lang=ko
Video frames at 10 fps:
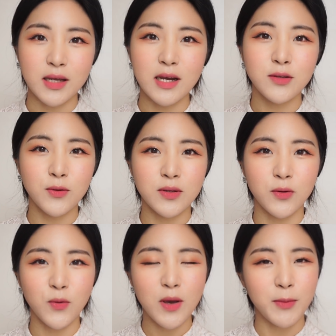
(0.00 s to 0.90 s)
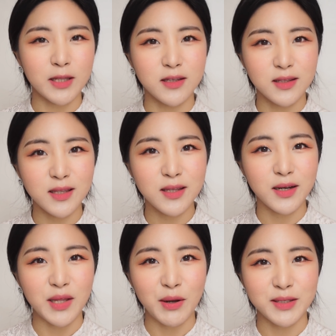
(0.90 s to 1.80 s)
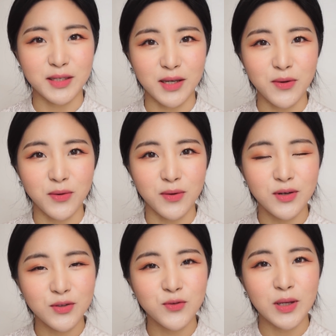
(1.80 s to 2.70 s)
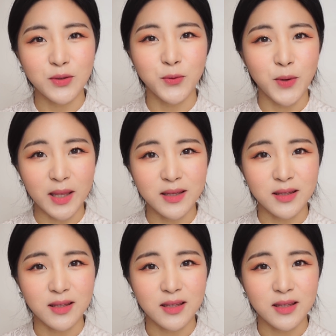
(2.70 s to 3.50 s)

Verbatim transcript: 다이소에서 꽤 많은 틴트가 나왔잖아요. 그 중에서도 얘는